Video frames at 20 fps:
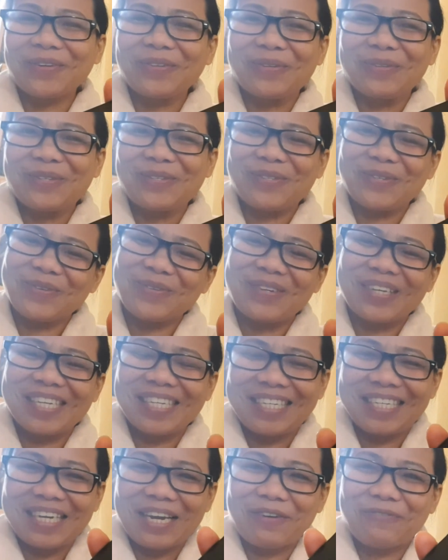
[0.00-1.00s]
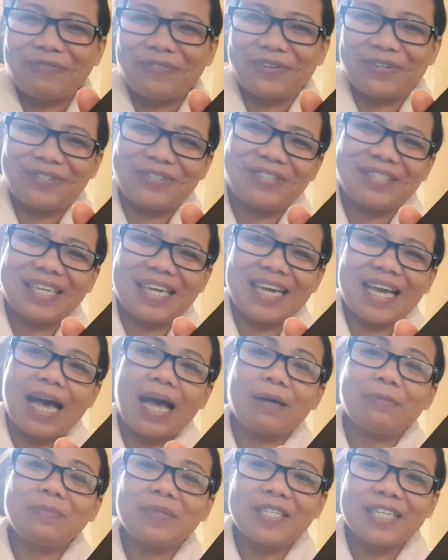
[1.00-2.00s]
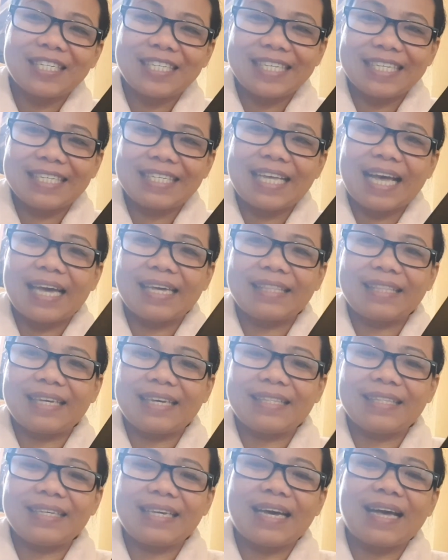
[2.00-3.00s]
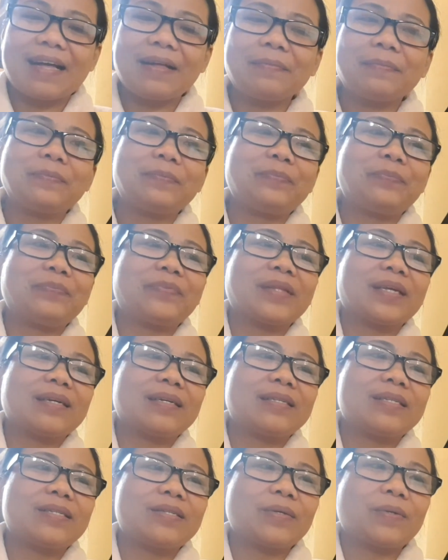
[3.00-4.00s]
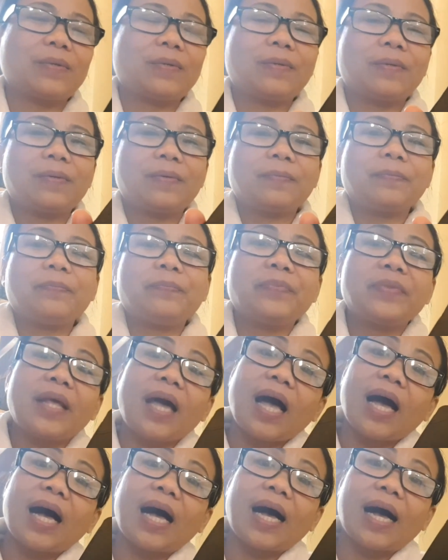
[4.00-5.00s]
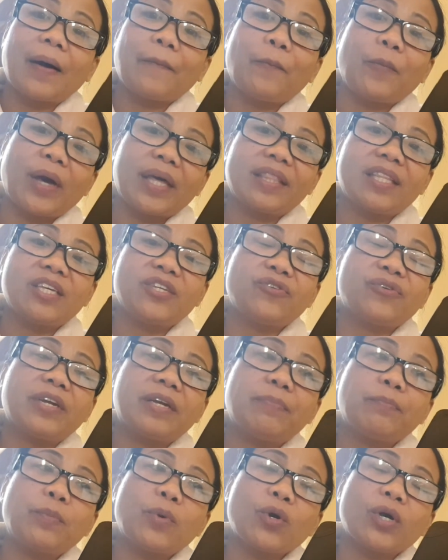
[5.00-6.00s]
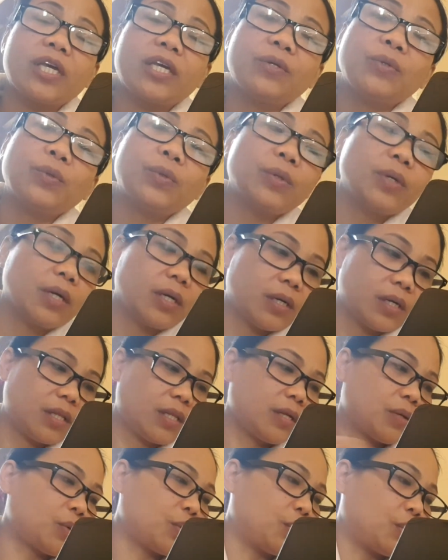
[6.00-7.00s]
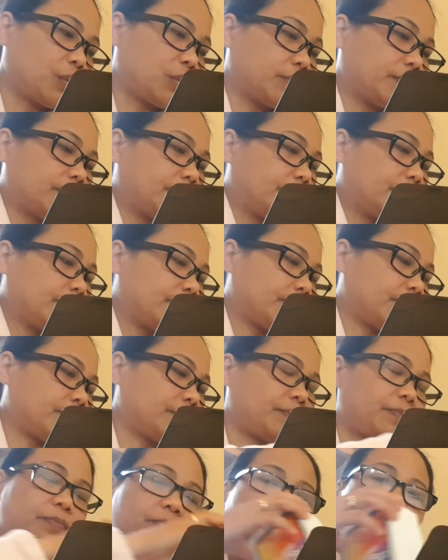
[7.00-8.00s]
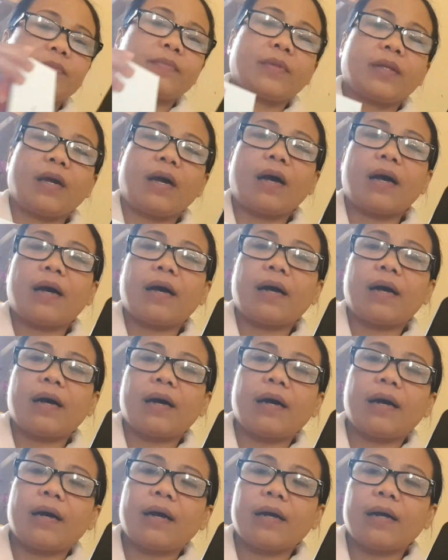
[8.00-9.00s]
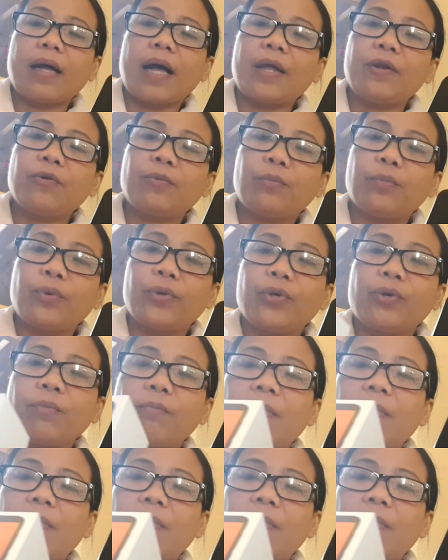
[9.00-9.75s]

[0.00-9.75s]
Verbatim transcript: ang gusto kong i-share for today. I'm just excited, yeah. So, uh, pwede nyo rin pong i-google kung uh, ano po yung